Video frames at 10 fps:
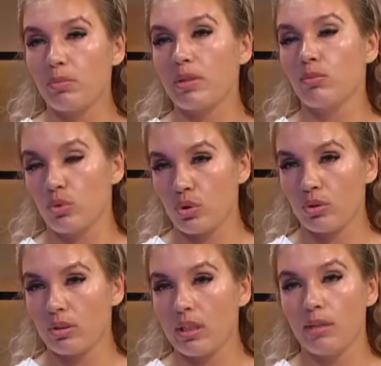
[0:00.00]
мучают
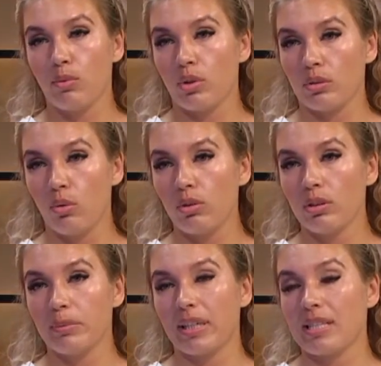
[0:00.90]
или морят голодом,
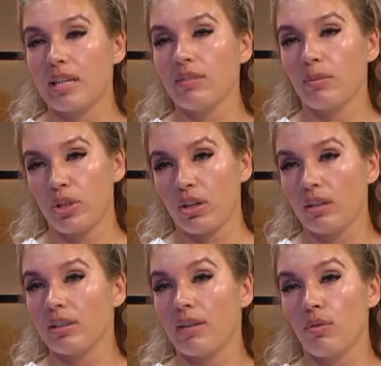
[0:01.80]
наказания вообще как
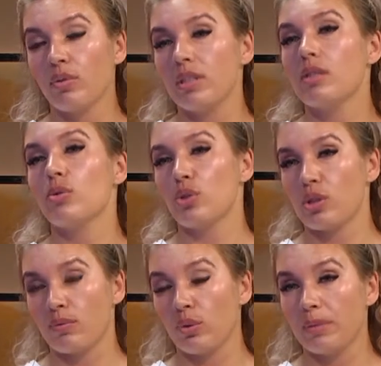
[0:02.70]
такового не
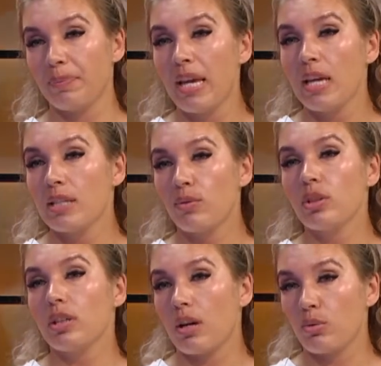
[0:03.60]
существует. Сегодня
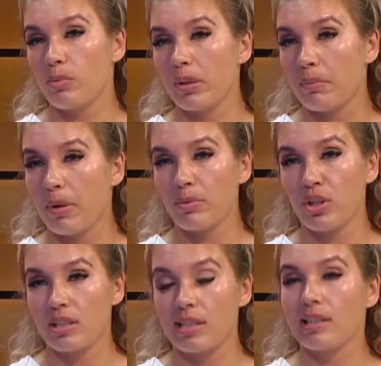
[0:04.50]
я успела
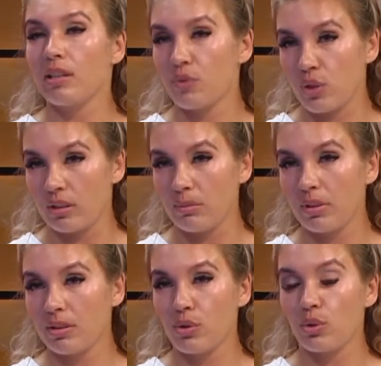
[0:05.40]
пообщаться с кировчанами
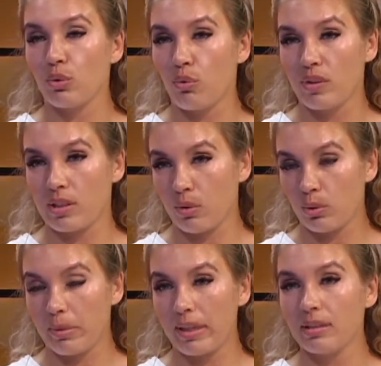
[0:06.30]
насчет нового
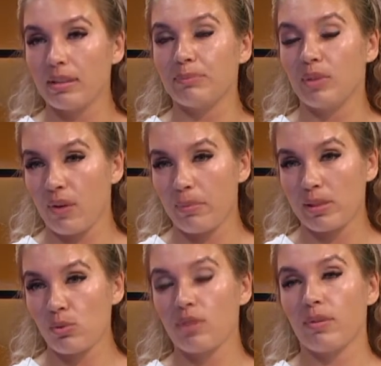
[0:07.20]
законопроекта. Давай
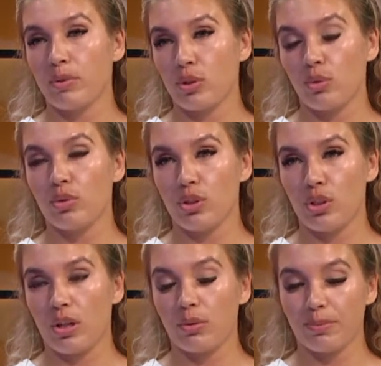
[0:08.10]
послушаем вообще, что они
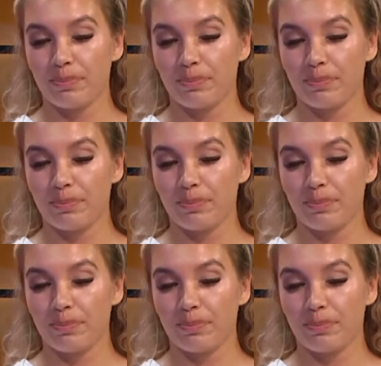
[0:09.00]
считают.